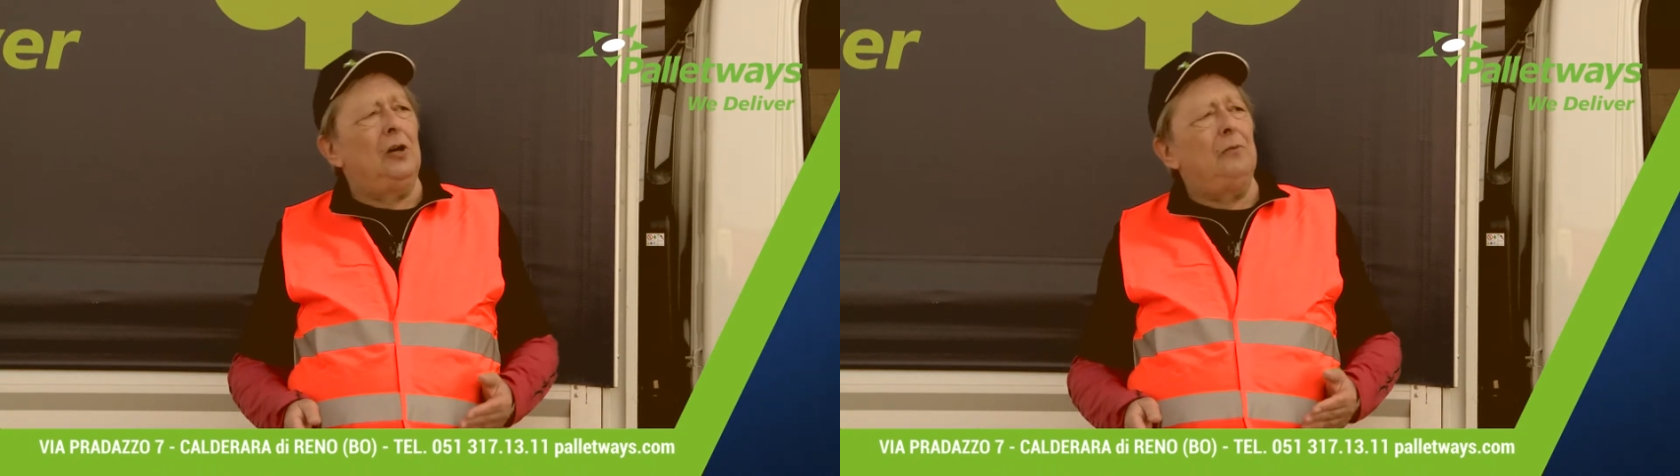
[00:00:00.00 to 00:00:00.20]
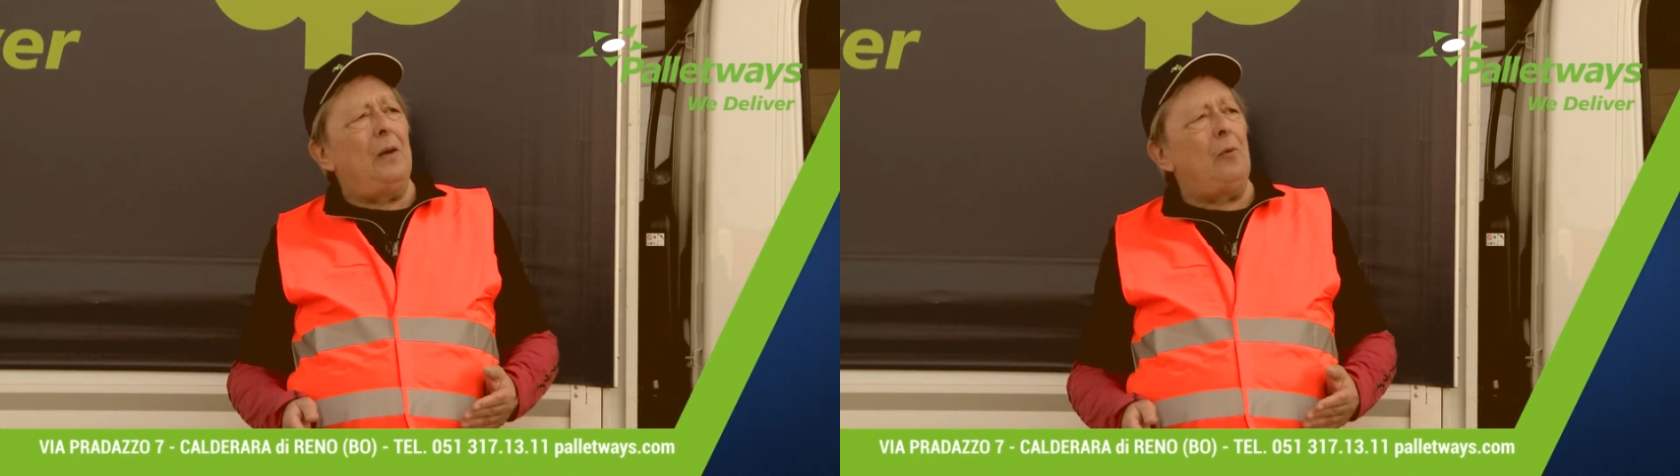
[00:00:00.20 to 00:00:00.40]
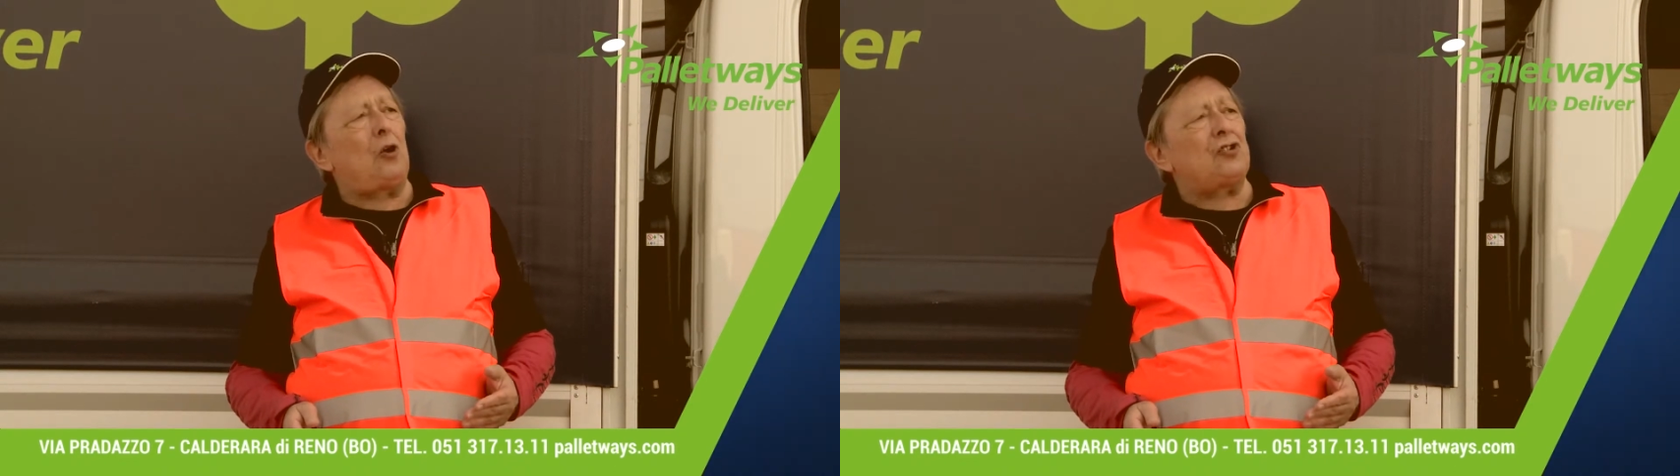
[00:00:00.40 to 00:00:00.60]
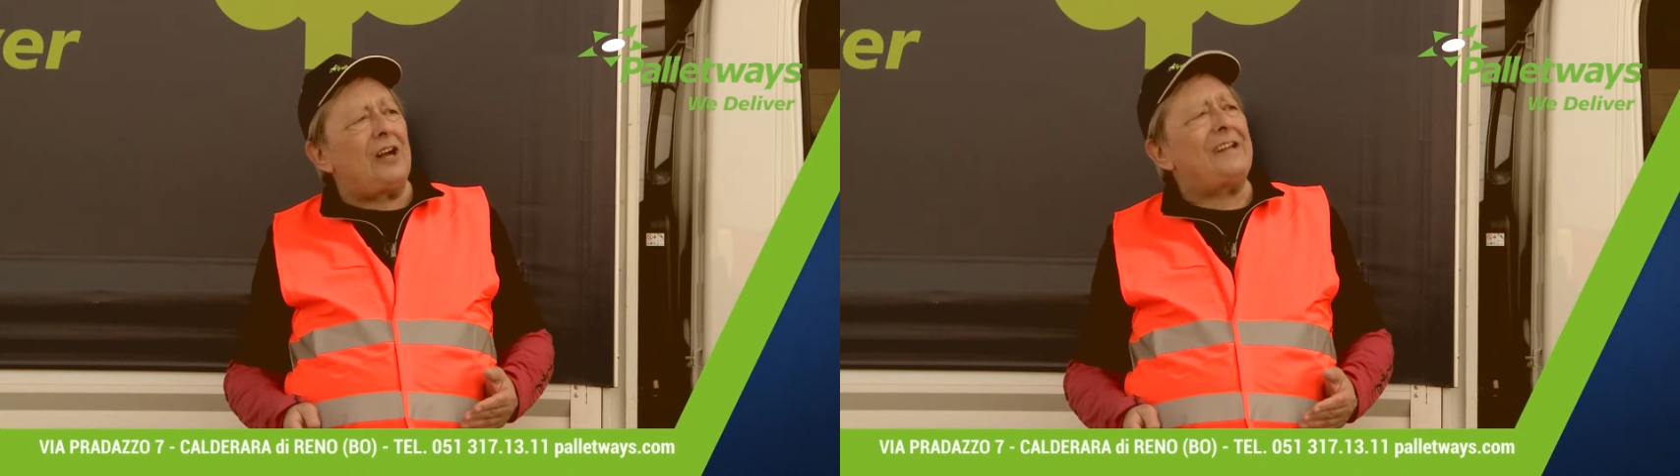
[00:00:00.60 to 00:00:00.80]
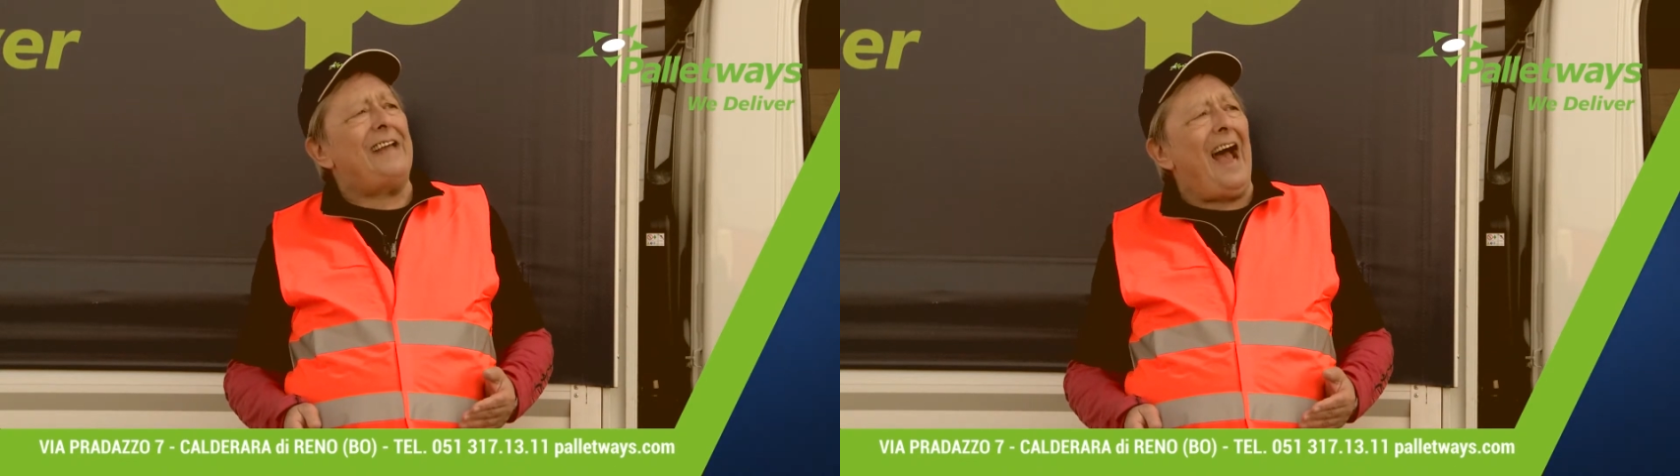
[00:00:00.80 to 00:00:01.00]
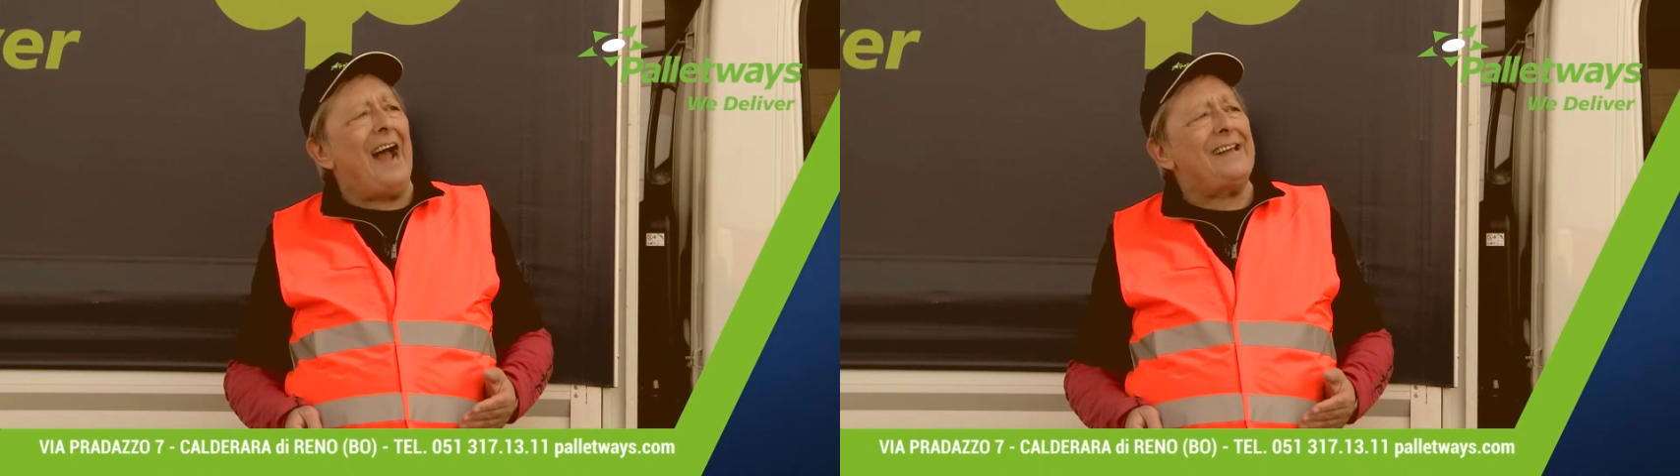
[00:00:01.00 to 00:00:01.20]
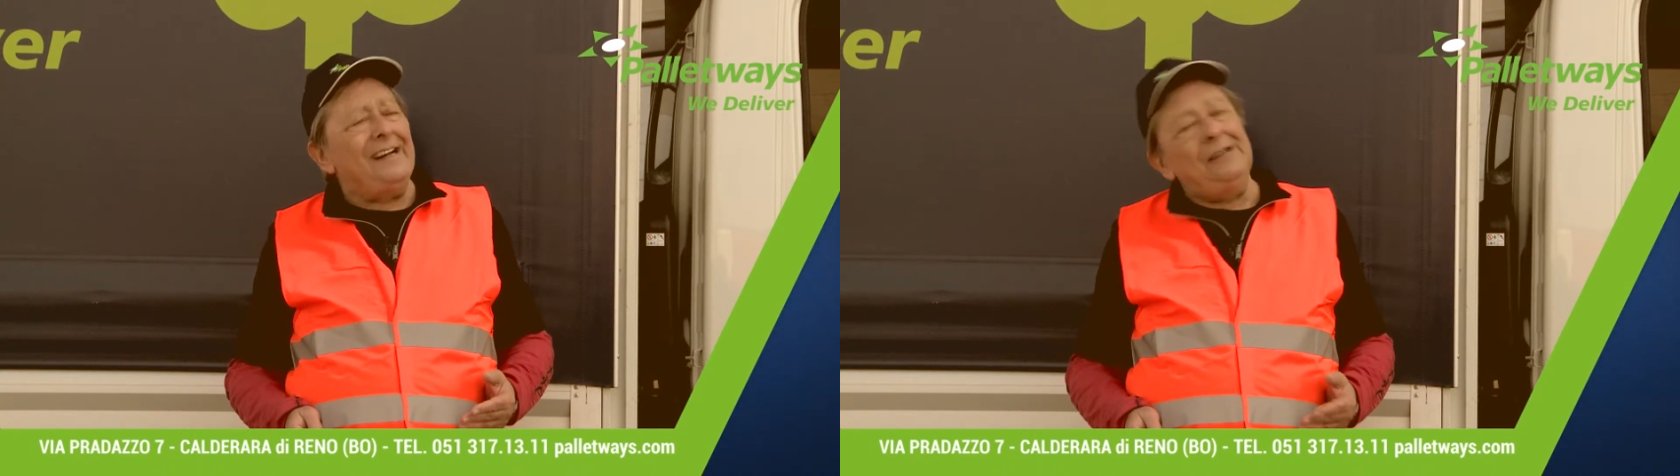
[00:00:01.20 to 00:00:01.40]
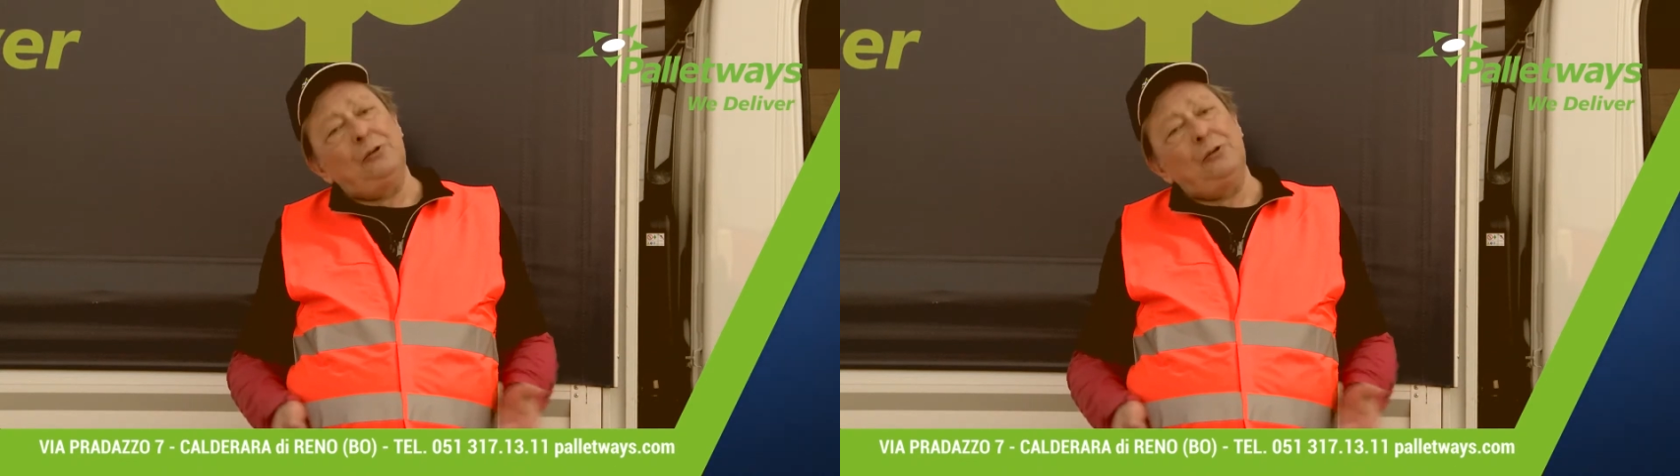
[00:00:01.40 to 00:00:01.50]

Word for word: bevo cos'è, ghiaia?